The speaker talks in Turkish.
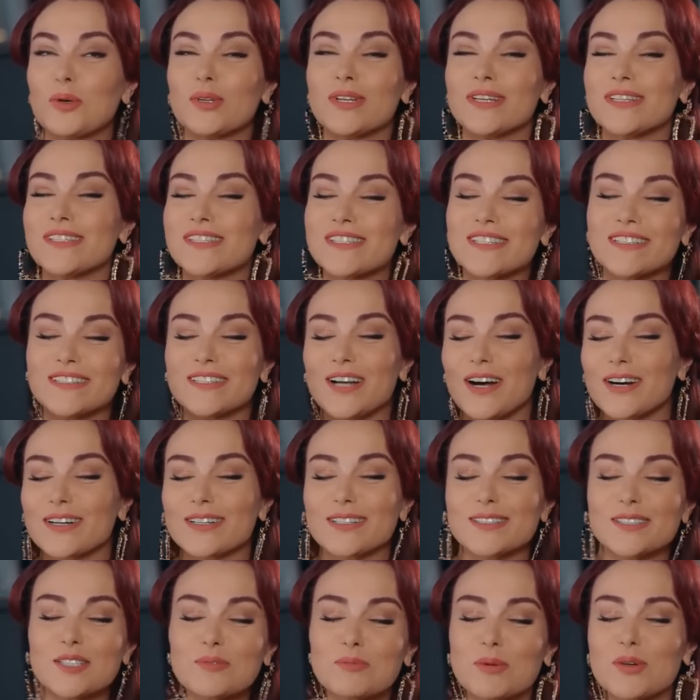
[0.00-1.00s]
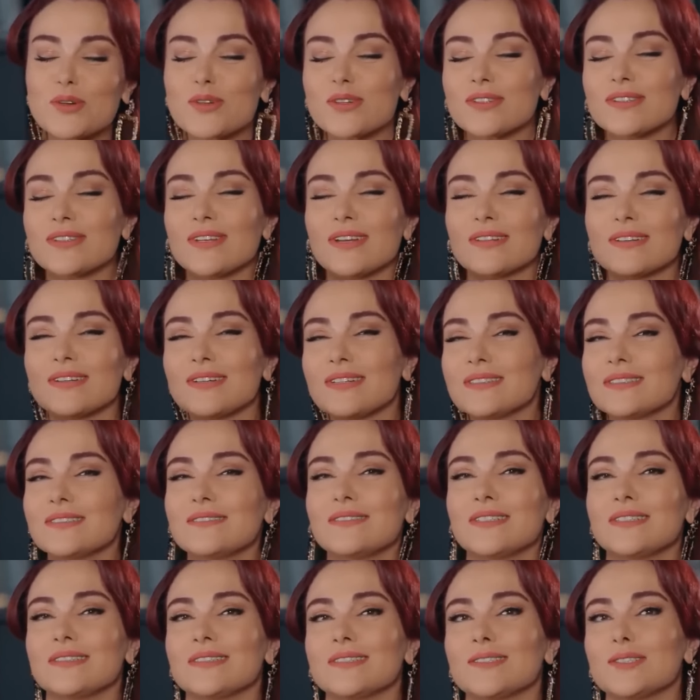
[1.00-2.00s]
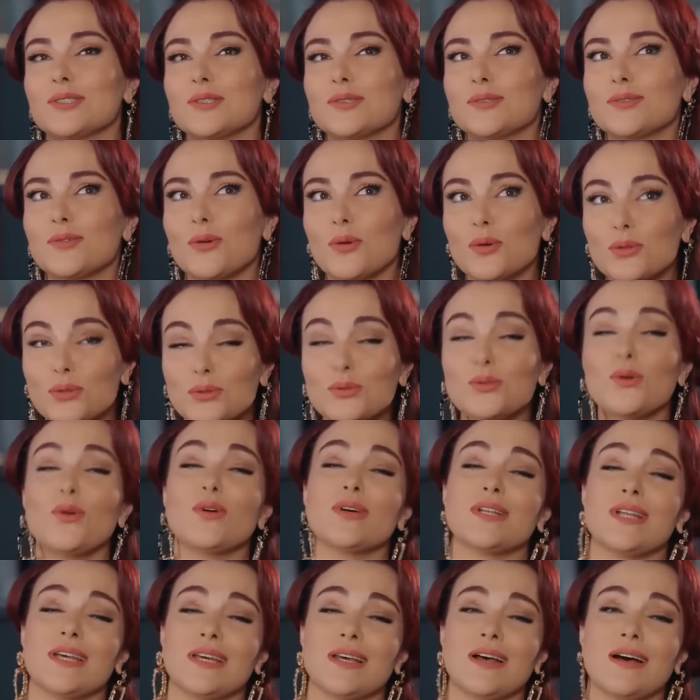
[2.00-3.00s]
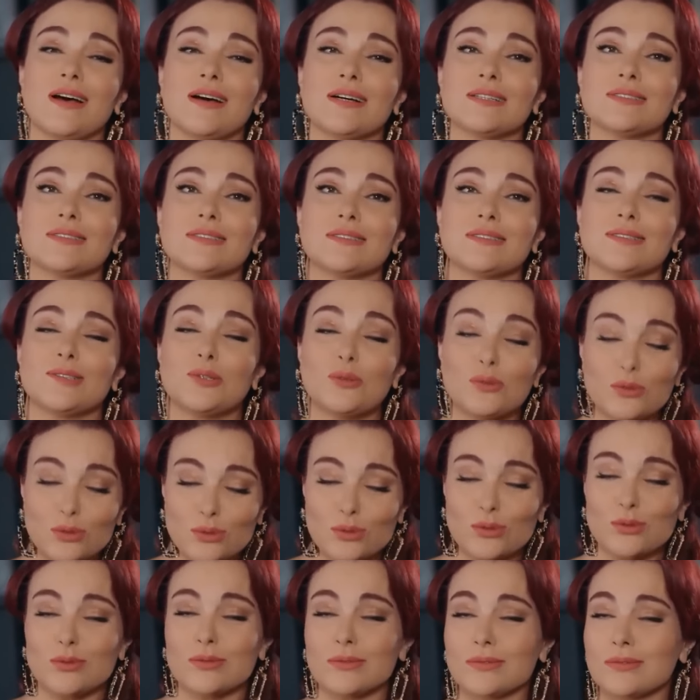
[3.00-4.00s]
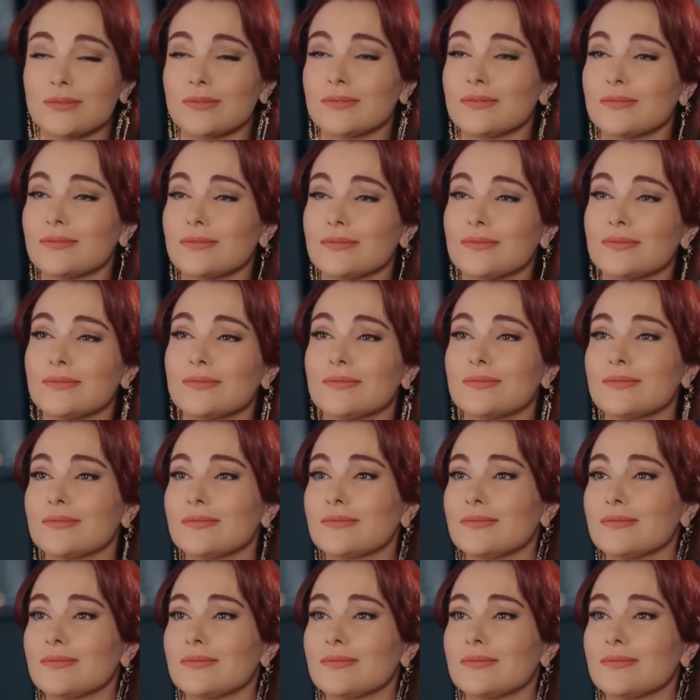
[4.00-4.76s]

böyle insanın aklını başından alıverir. Olur öyle yani, olur. Sen